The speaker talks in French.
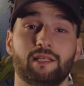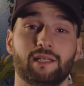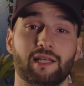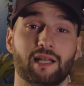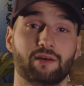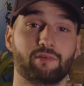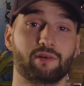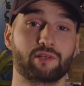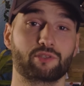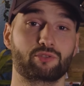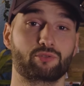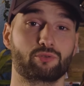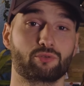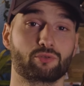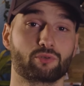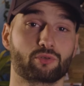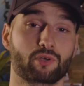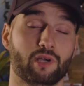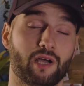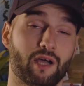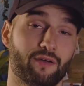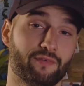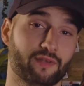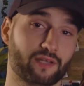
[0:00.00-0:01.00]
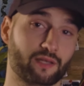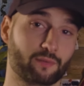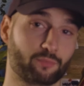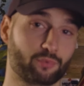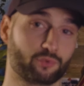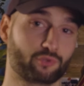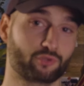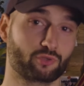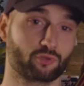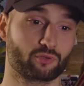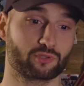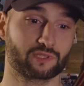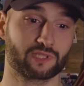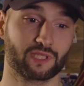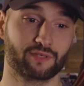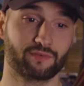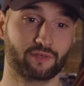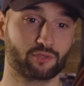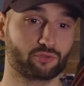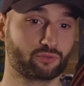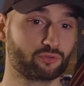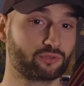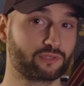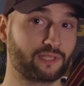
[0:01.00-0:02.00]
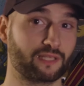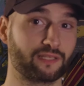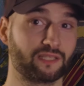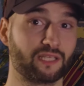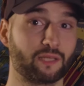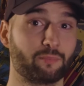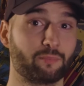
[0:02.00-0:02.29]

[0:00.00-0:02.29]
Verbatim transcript: la voiture, avec un peu de chance, ça va juste être